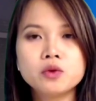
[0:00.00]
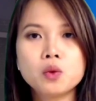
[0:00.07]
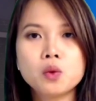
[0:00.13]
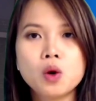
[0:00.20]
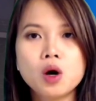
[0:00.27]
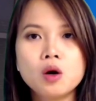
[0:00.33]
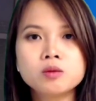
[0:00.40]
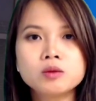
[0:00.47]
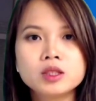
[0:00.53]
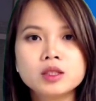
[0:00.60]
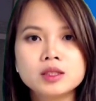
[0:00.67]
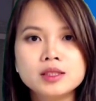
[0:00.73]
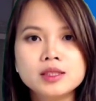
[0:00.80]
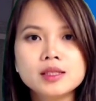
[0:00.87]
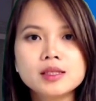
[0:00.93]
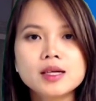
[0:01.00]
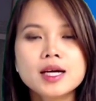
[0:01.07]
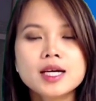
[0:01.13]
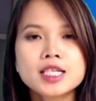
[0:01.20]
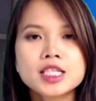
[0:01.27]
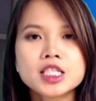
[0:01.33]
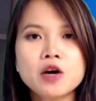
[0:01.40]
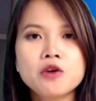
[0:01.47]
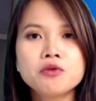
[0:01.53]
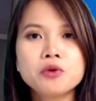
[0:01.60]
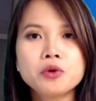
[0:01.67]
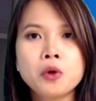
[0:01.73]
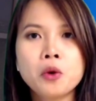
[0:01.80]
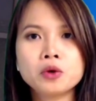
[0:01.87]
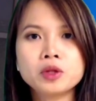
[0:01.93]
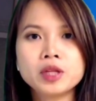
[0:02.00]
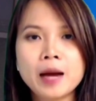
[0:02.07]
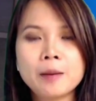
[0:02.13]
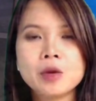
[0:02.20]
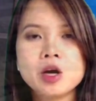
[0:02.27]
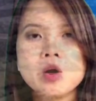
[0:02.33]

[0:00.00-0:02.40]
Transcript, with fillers: phủ của ông từ chức sau vụ nổ thảm